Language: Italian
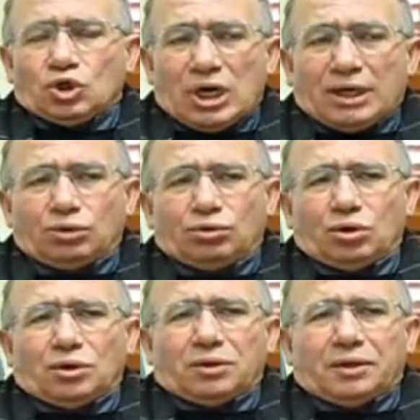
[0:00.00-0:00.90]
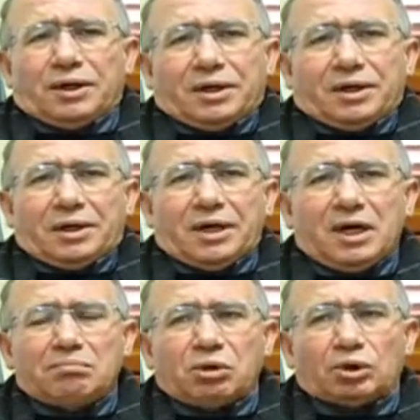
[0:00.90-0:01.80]
Certo, eh, è
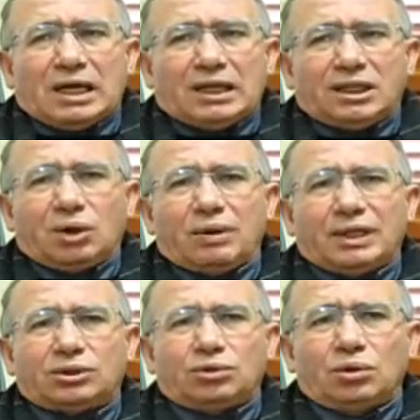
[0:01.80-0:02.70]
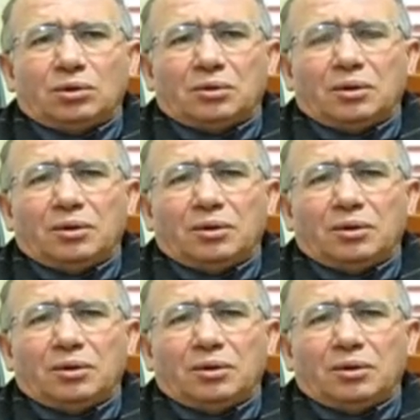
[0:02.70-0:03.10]
importante questo.